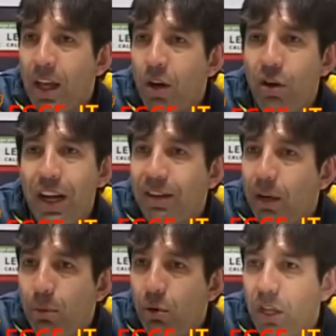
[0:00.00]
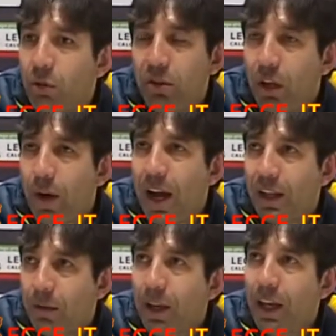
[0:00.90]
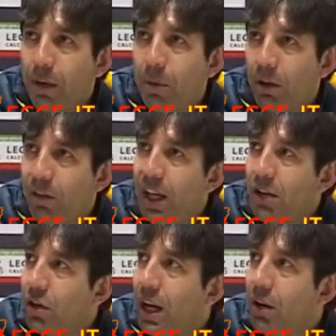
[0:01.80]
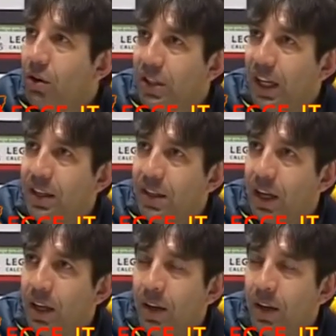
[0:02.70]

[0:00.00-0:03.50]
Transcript: con gli attributi tutti quanti, perché ripeto, venire a giocare a Cosenza